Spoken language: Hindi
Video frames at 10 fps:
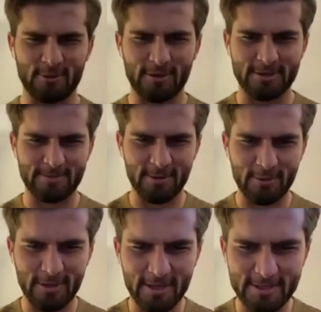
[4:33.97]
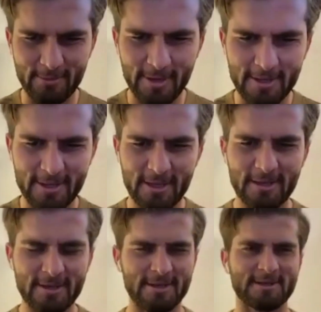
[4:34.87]
तो इसमें कोई ऐसी बात
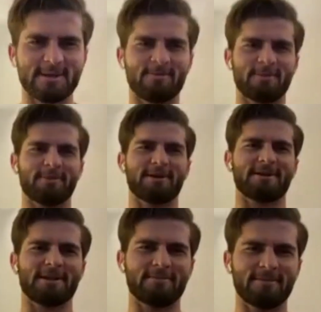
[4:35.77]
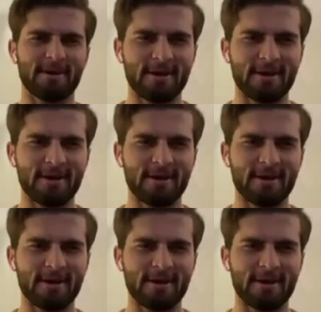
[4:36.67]
नहीं है जब भी मेरी टीम